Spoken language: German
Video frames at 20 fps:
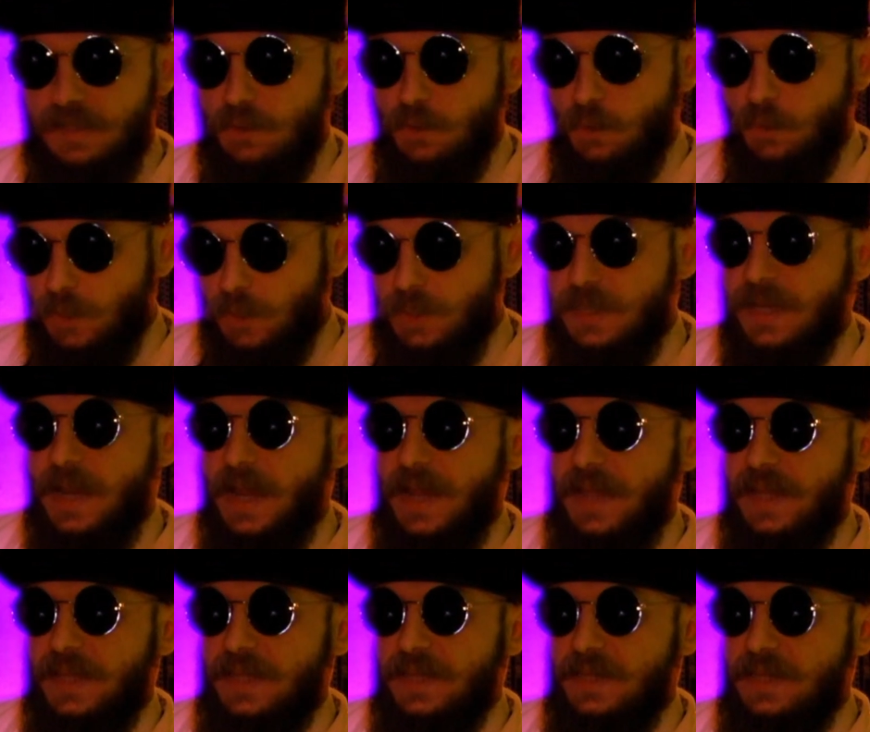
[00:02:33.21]
Noten
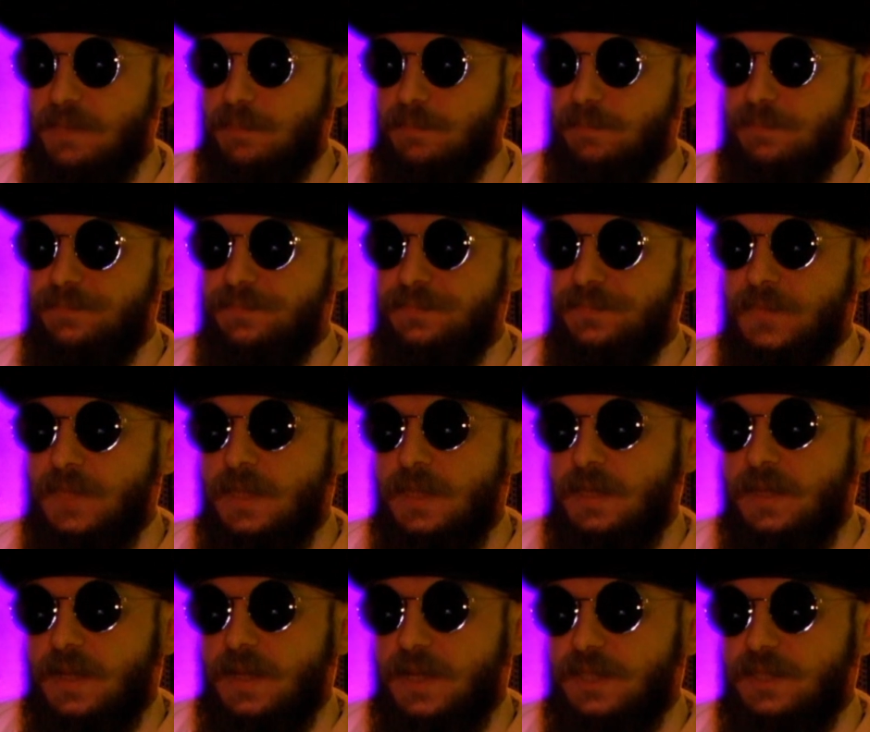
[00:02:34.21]
eingeben,
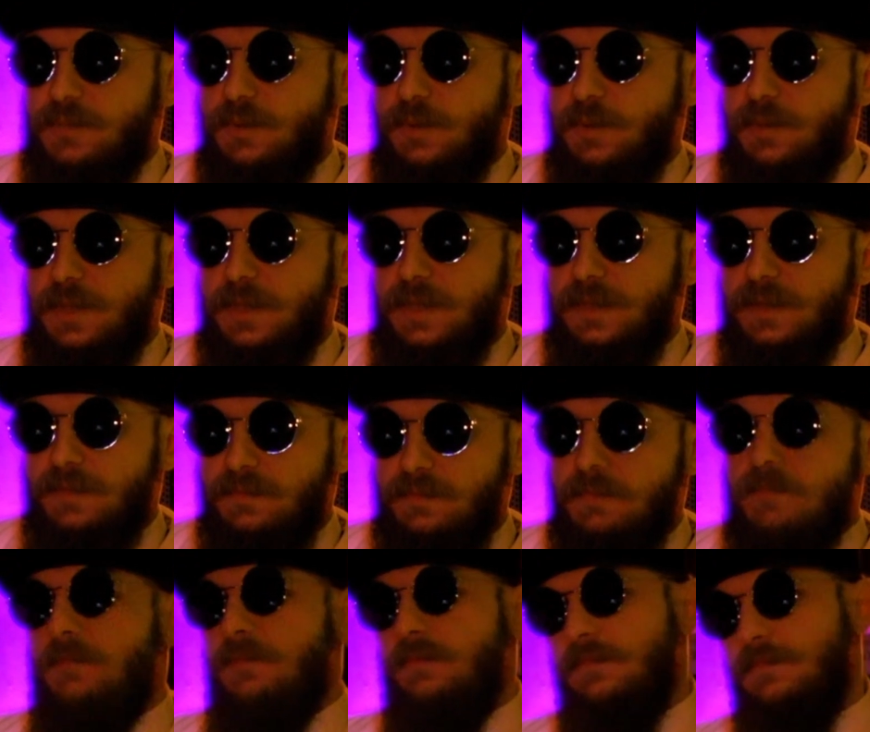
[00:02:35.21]
kann ich mir
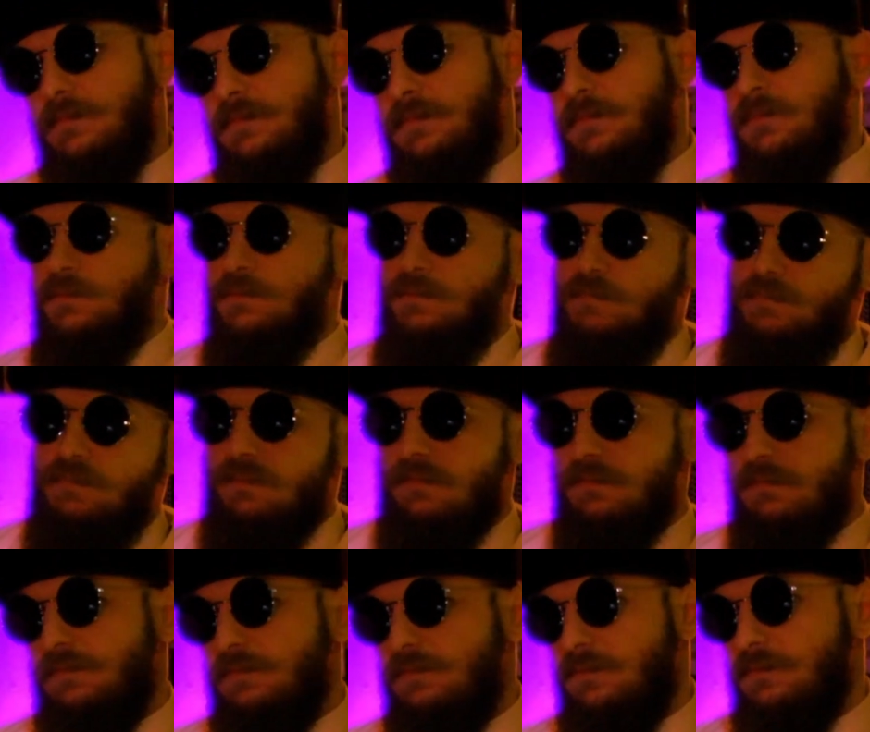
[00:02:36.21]
überlegen, hm, hm,
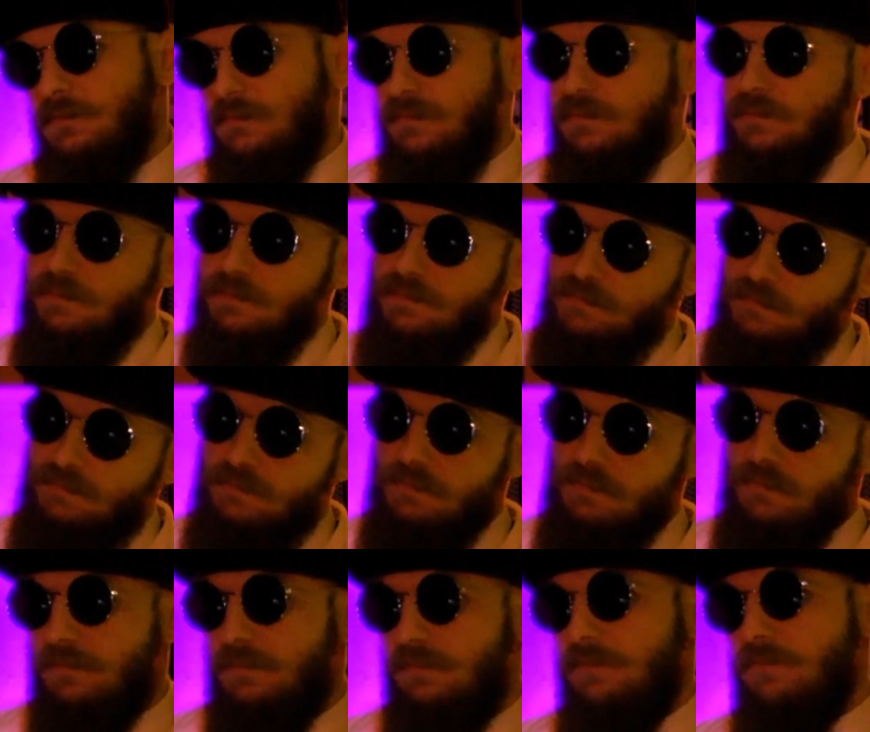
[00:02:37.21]
hm, hm,
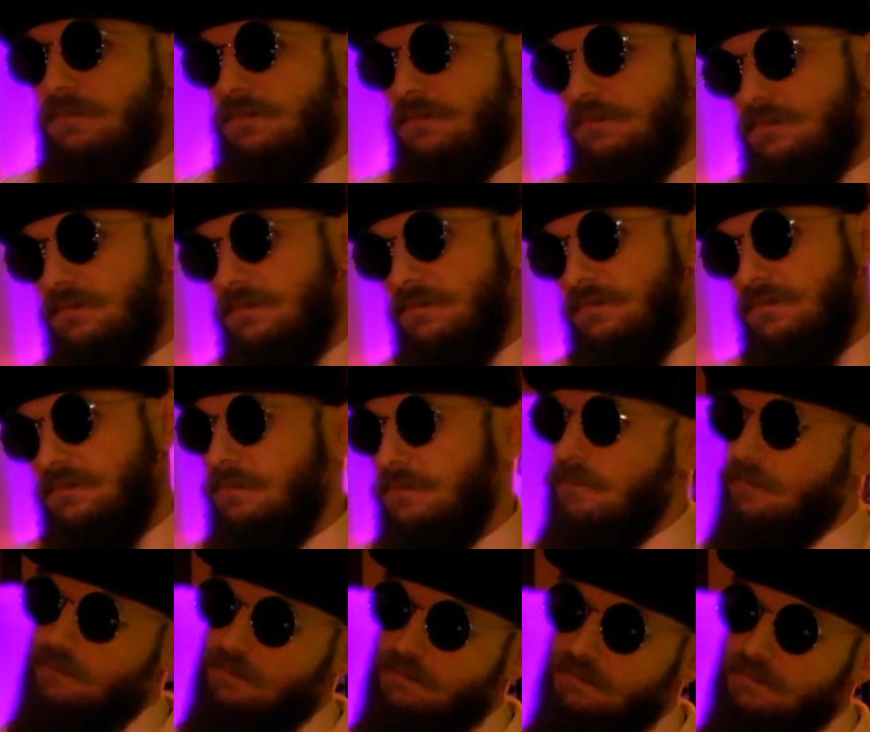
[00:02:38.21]
hm, hm, hm,
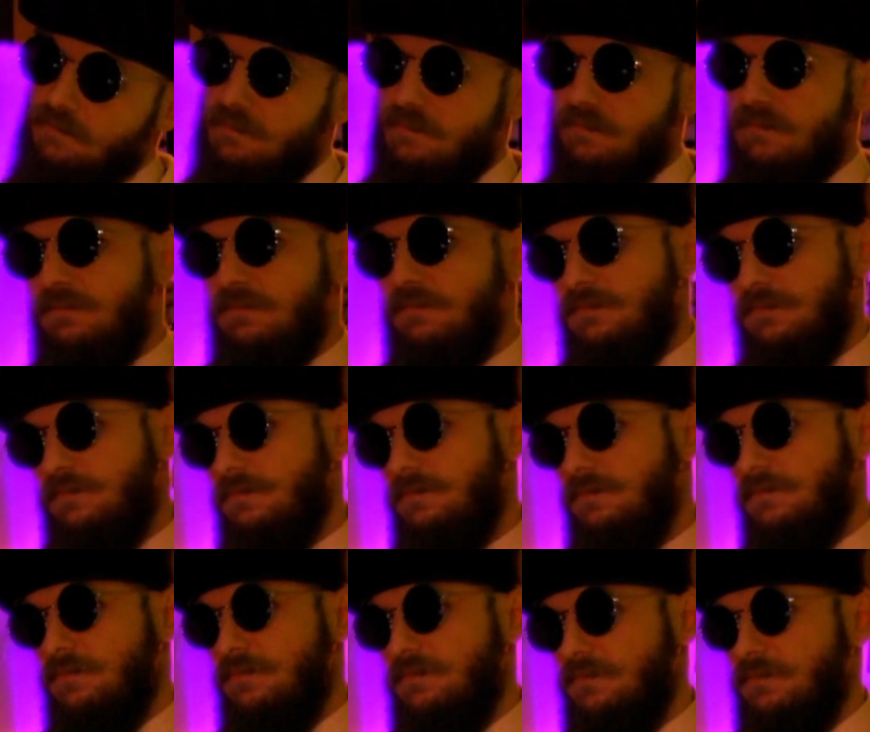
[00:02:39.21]
hm,
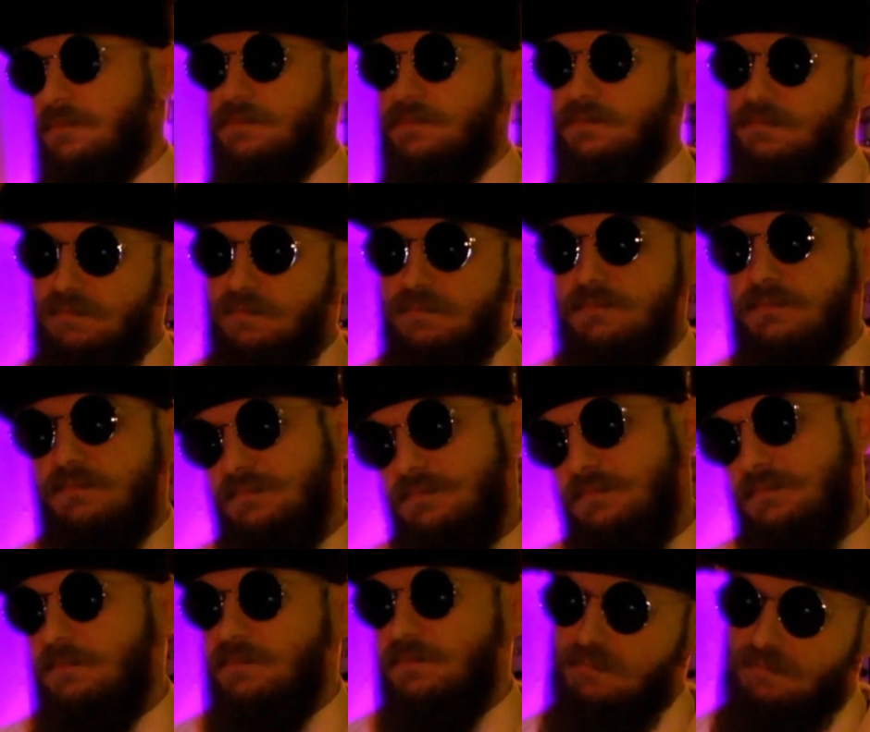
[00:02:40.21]
hm,
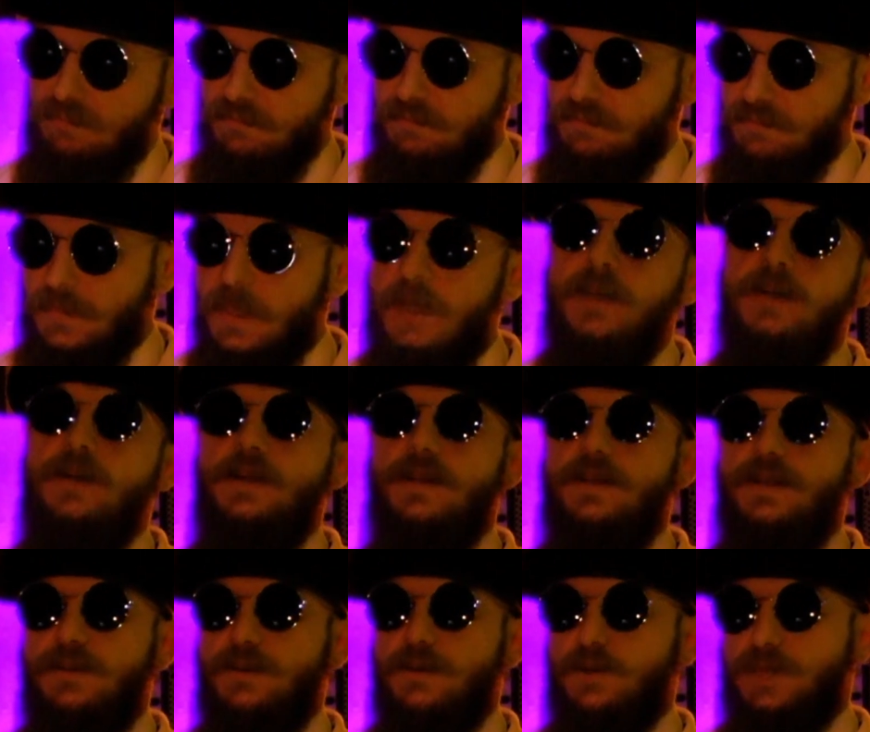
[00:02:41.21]
hm, hm,
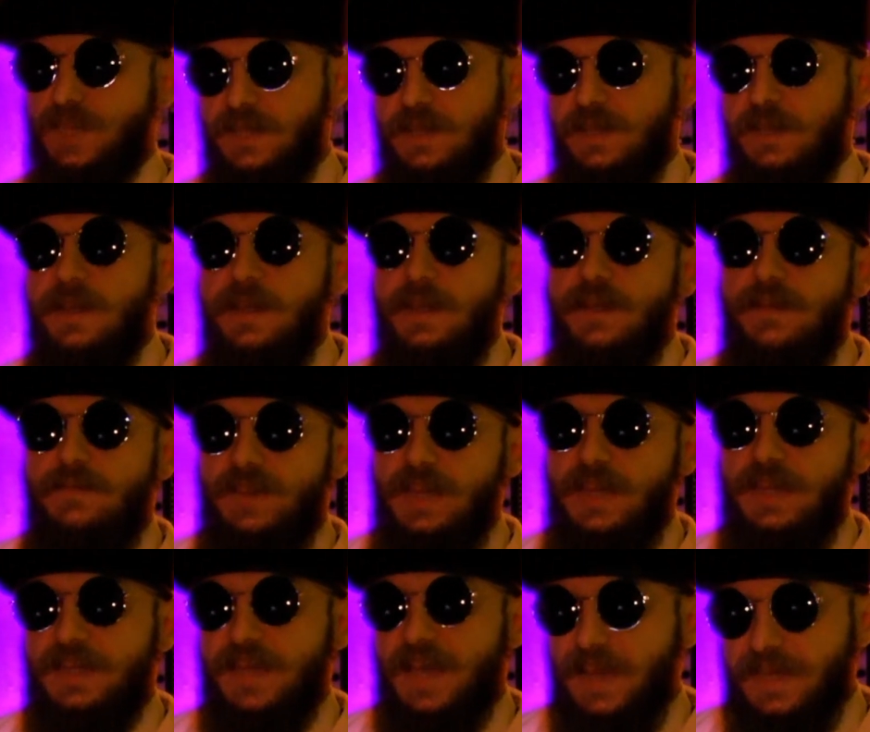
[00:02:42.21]
Okay,
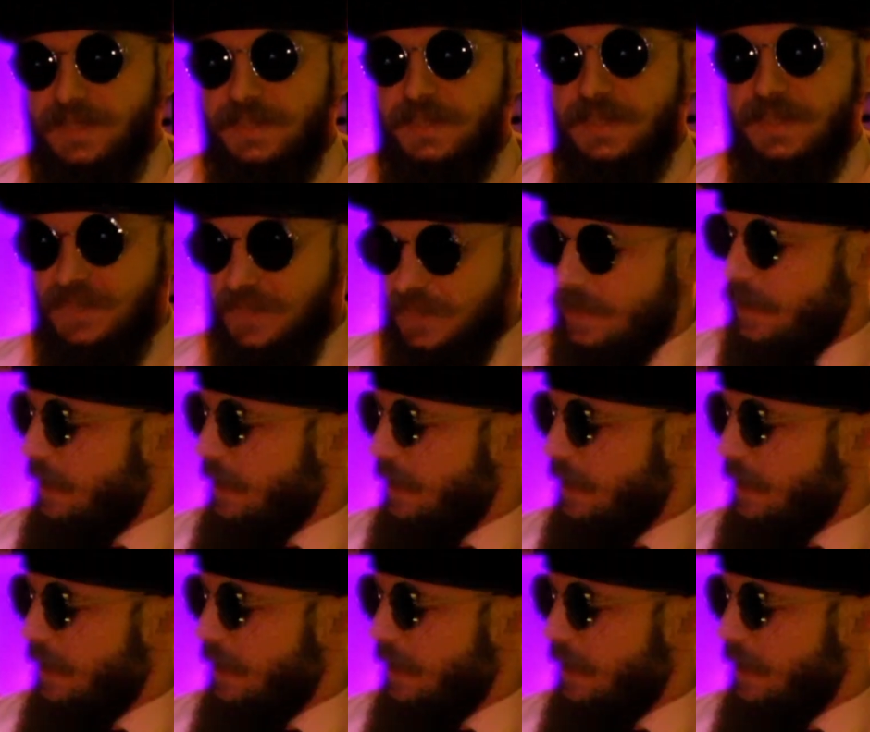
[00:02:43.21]
wären 13.